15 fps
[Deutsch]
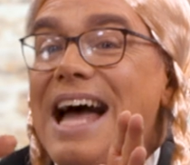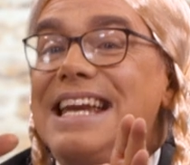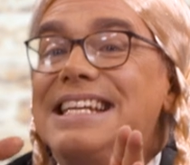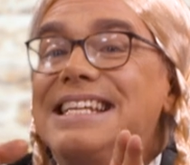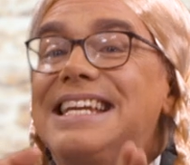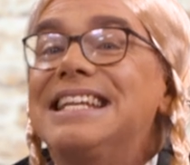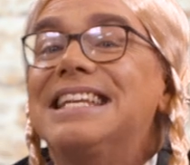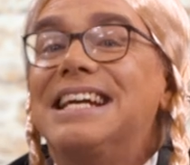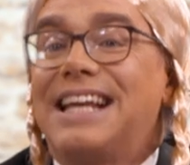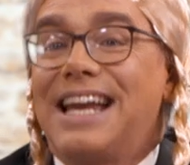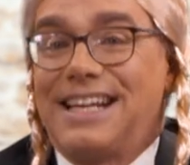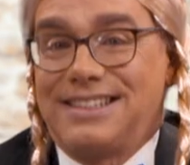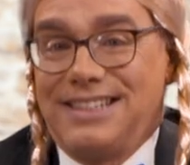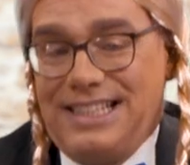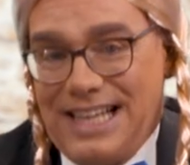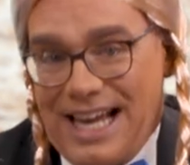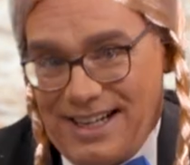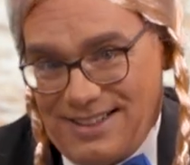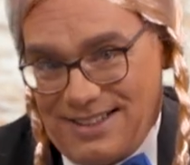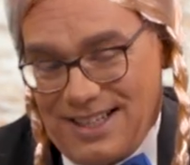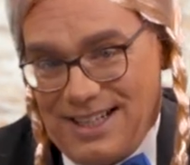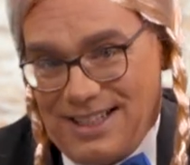in Kindergärten
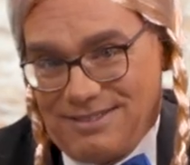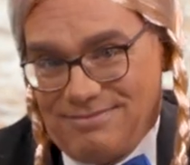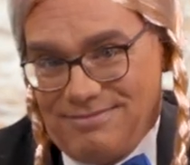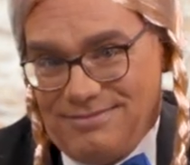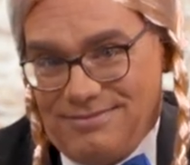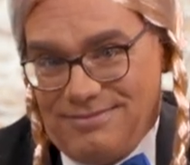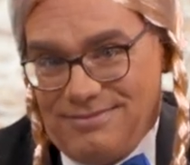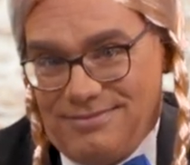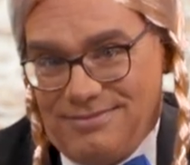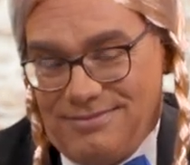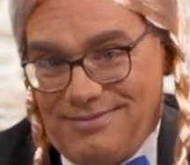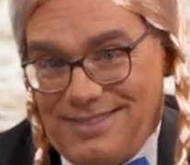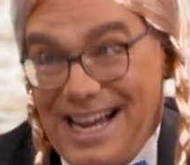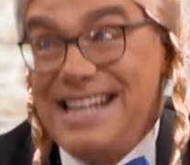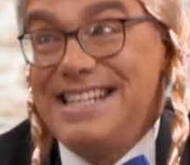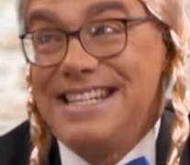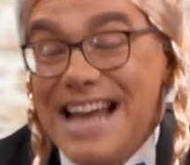hineingetragen? Eine